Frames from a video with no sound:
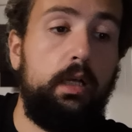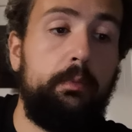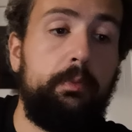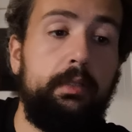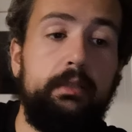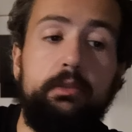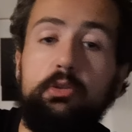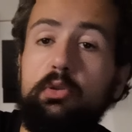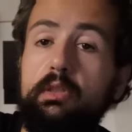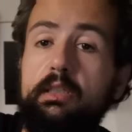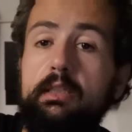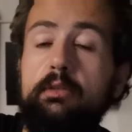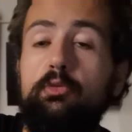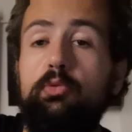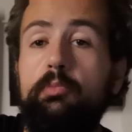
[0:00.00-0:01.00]
Après
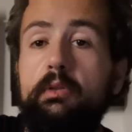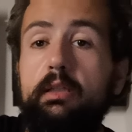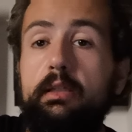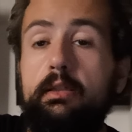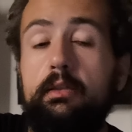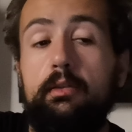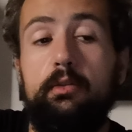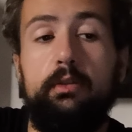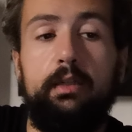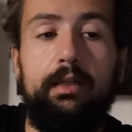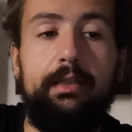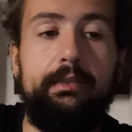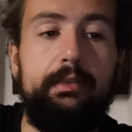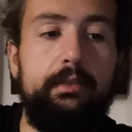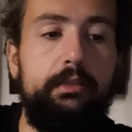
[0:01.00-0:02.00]
Tanguy Ndombele
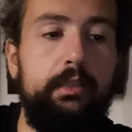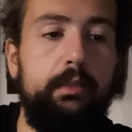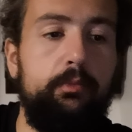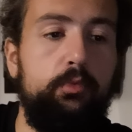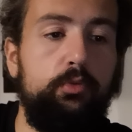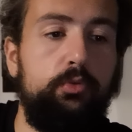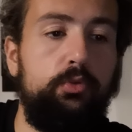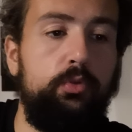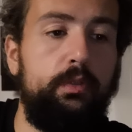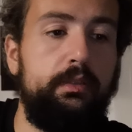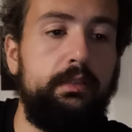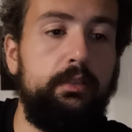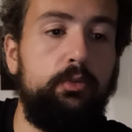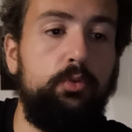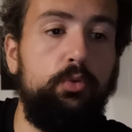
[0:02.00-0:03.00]
à la 7ème, 2 à
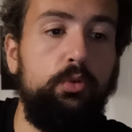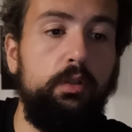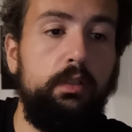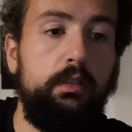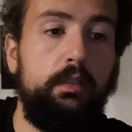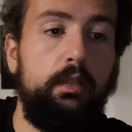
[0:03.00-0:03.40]
0.